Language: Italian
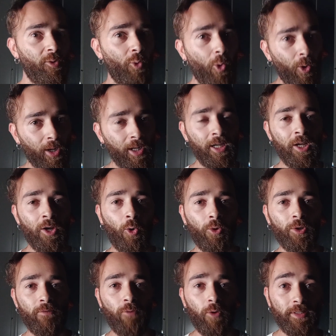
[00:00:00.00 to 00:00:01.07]
il cuore
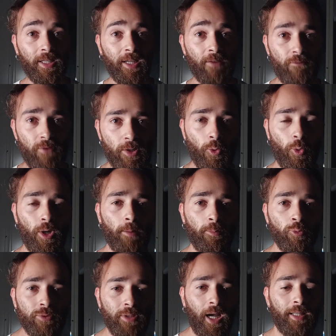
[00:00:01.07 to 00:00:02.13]
ogni volta che vedo quella
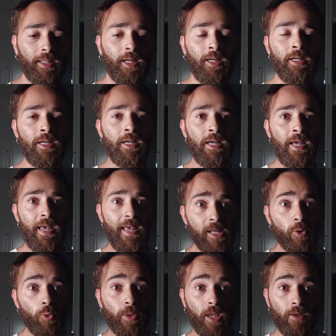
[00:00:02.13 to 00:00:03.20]
puntata. E
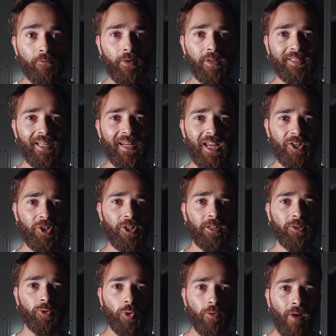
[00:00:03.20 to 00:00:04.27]
Rukia infatti riesce
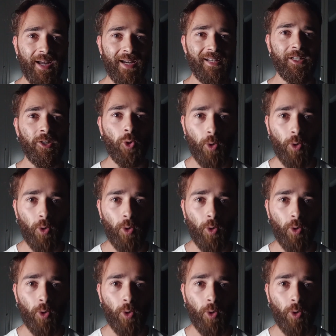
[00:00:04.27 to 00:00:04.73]
a trovare il